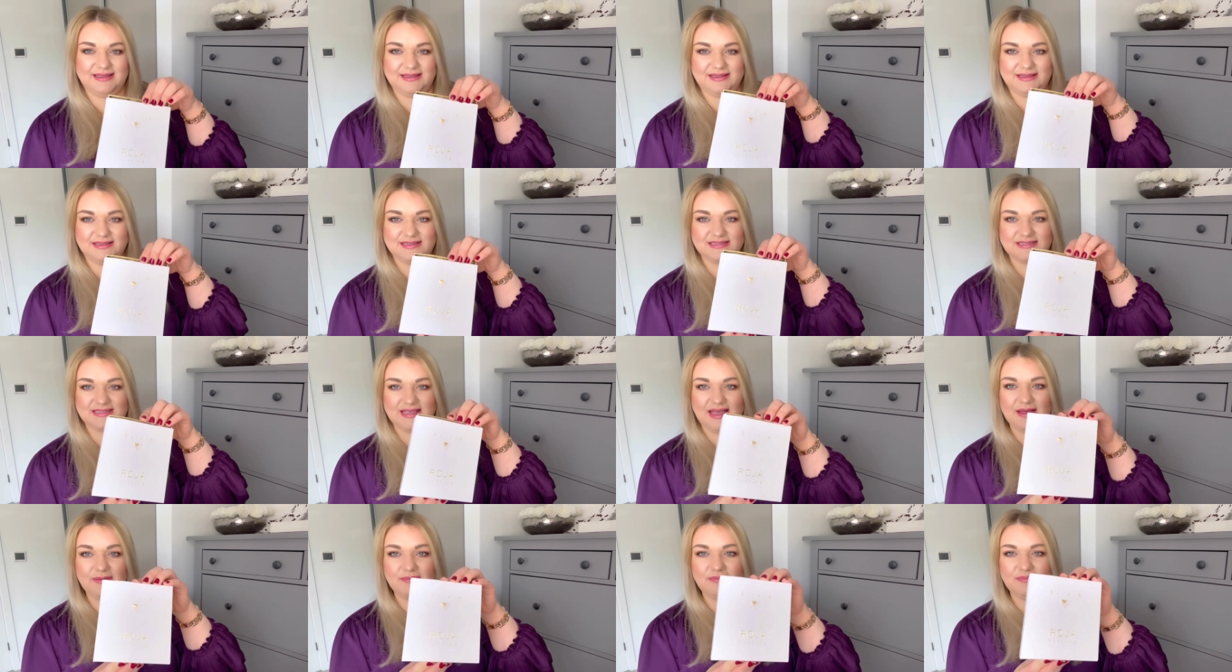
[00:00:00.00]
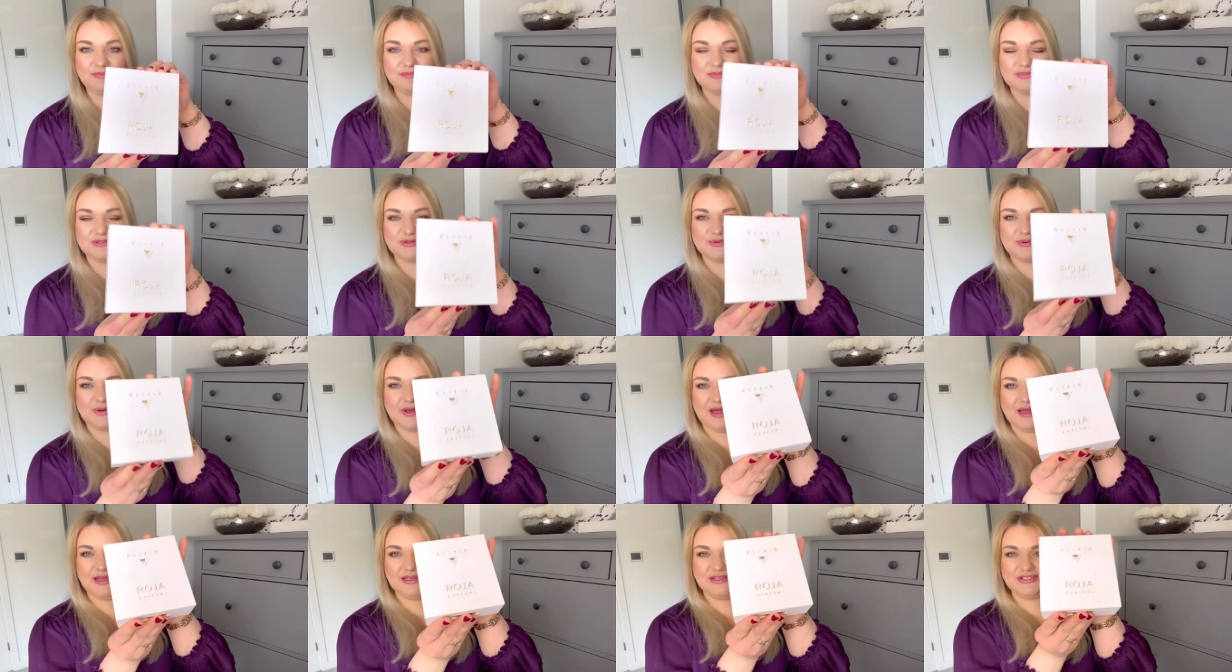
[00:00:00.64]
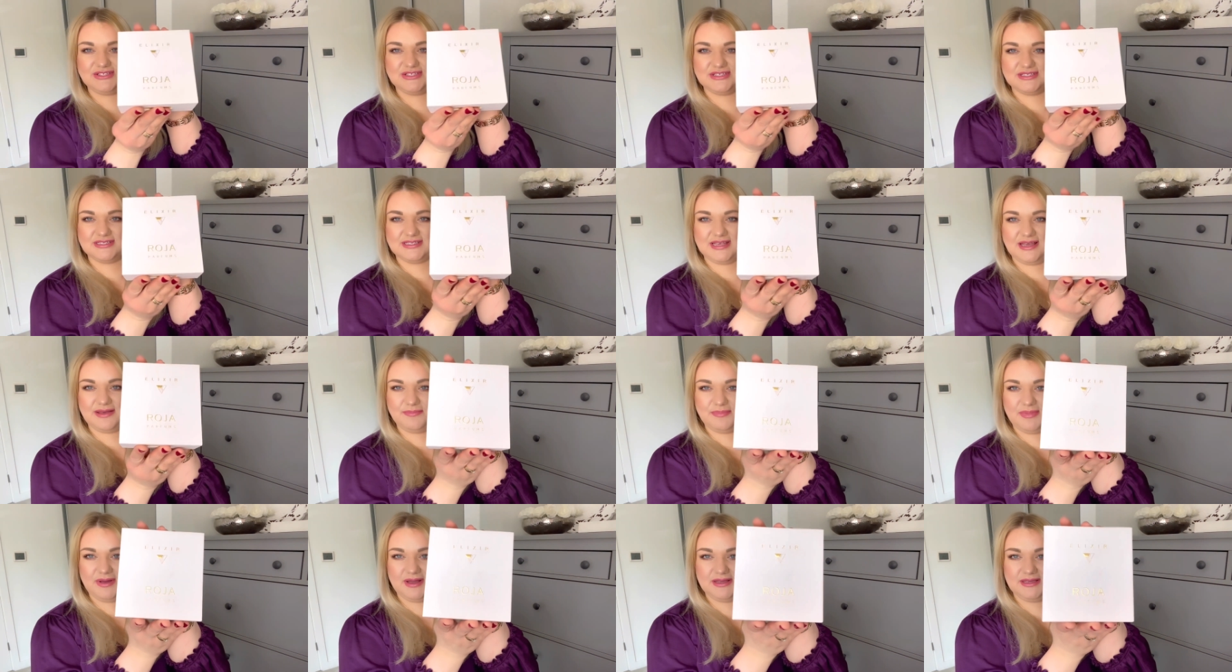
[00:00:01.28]
Sam, słuchajcie,
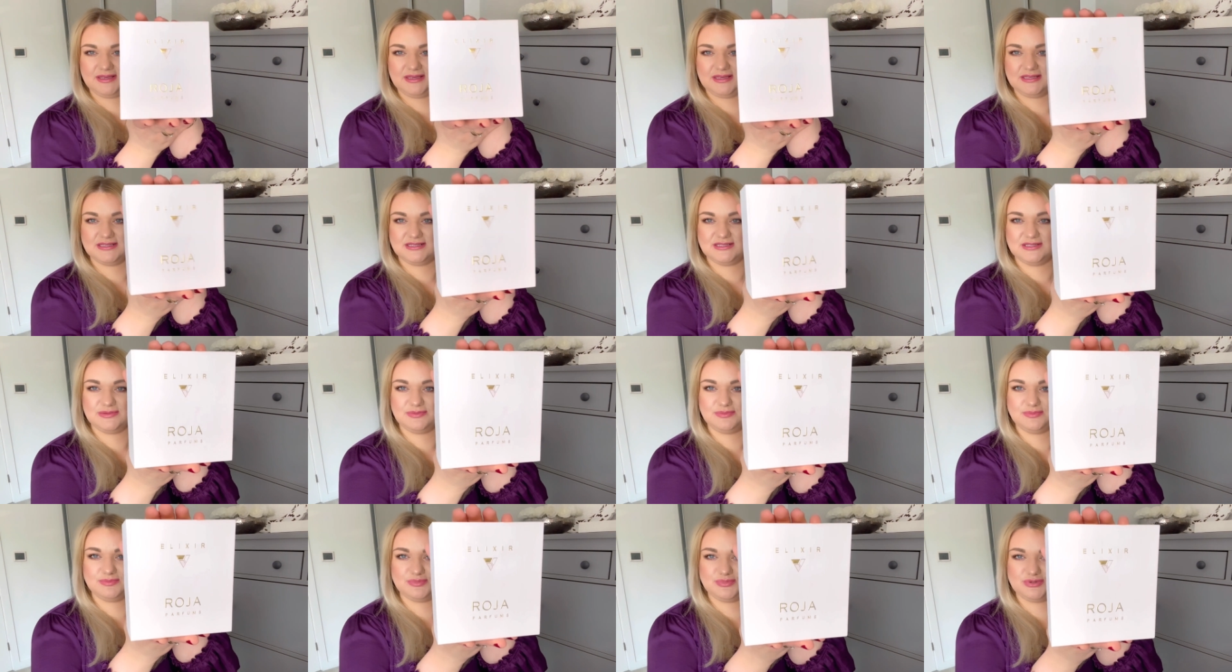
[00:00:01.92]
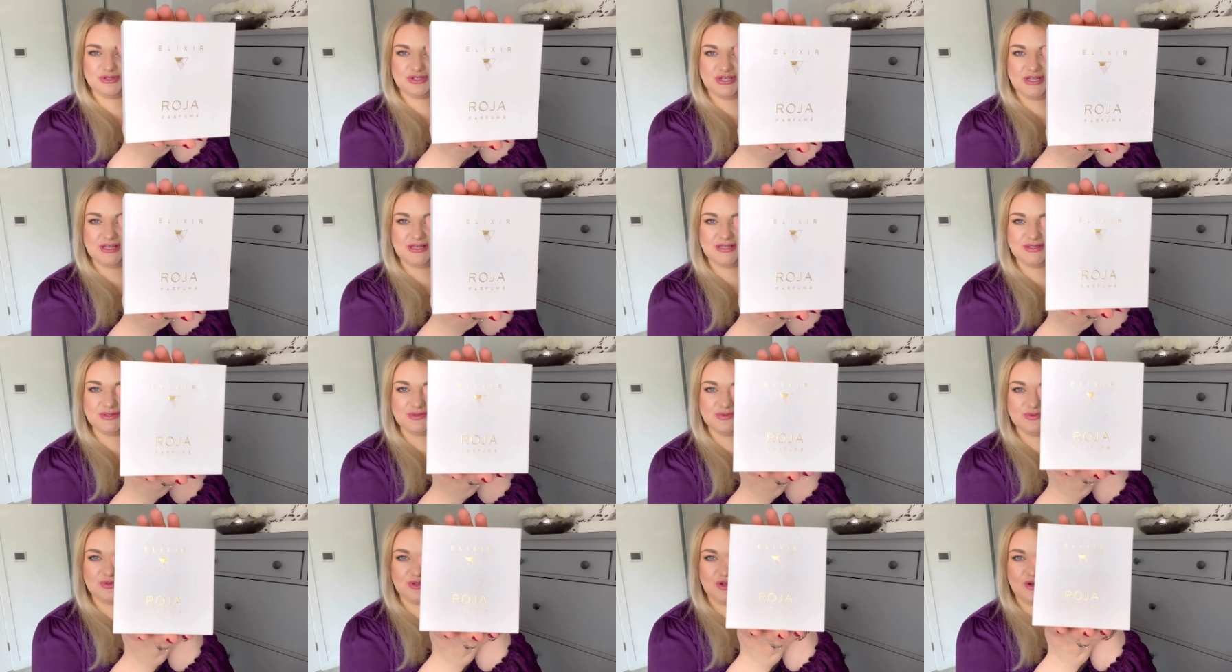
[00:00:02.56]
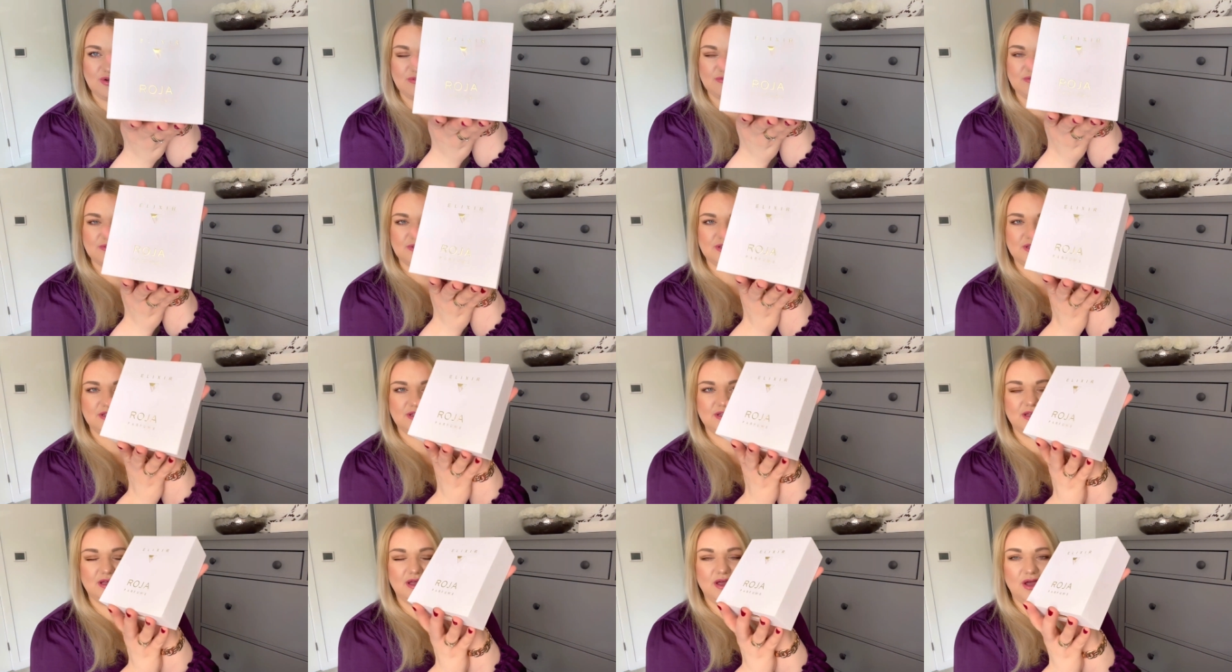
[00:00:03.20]
zapach jest
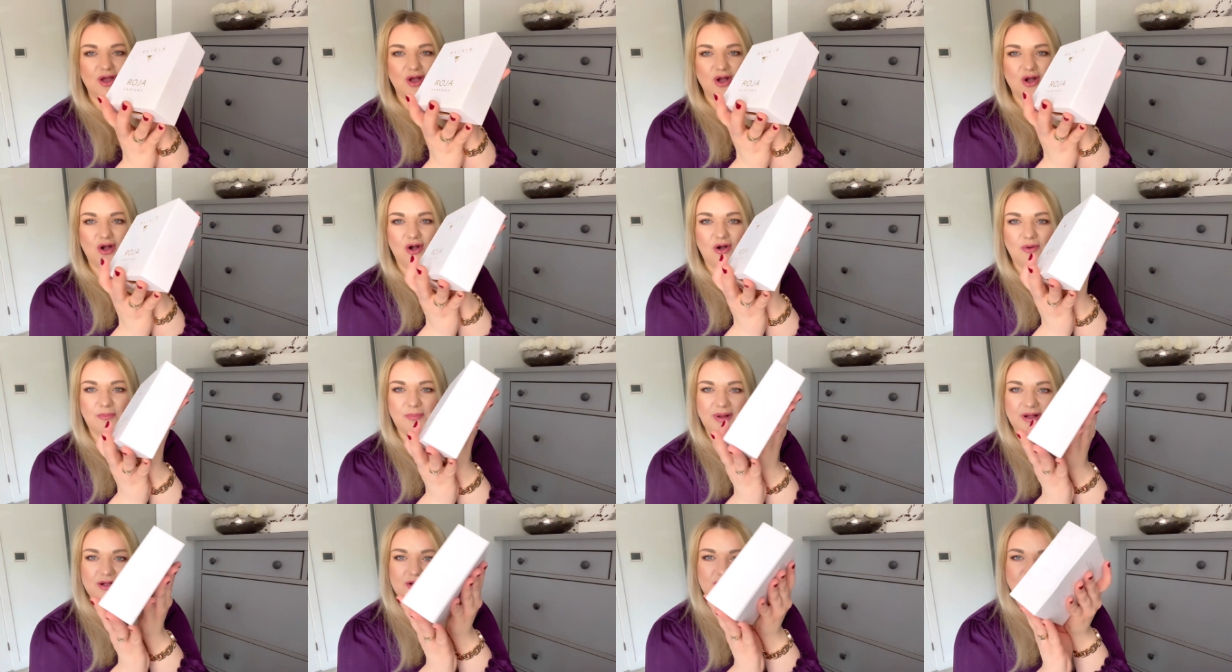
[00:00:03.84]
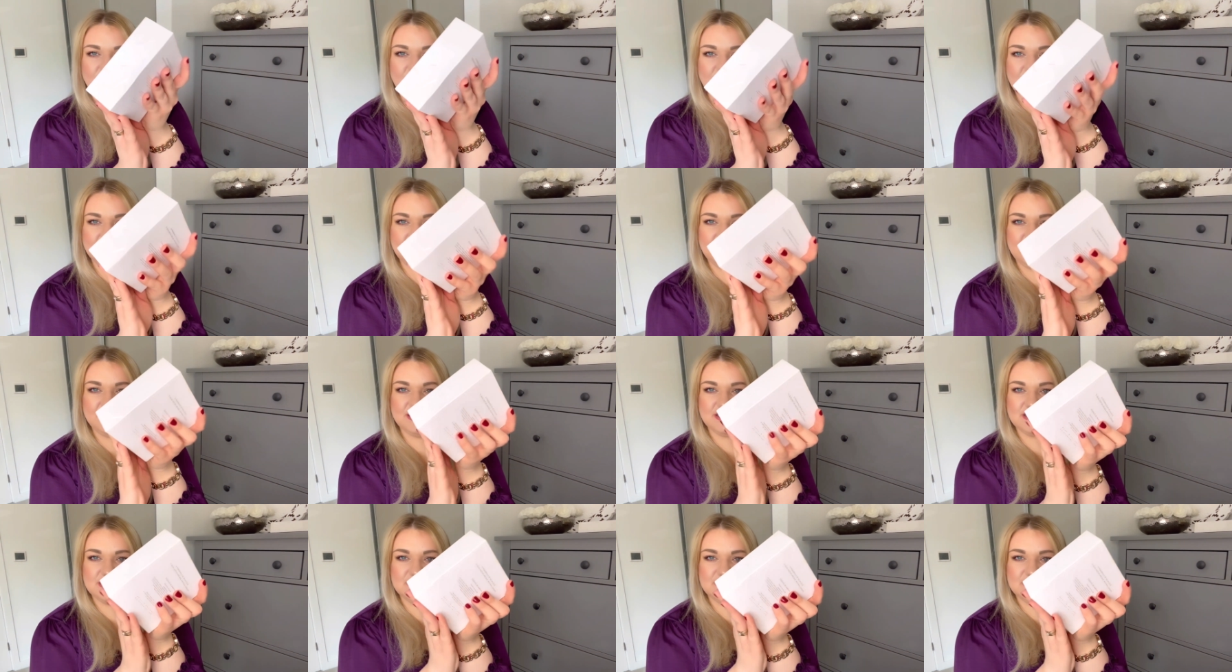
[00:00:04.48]
przecudowny. Opakowanie jest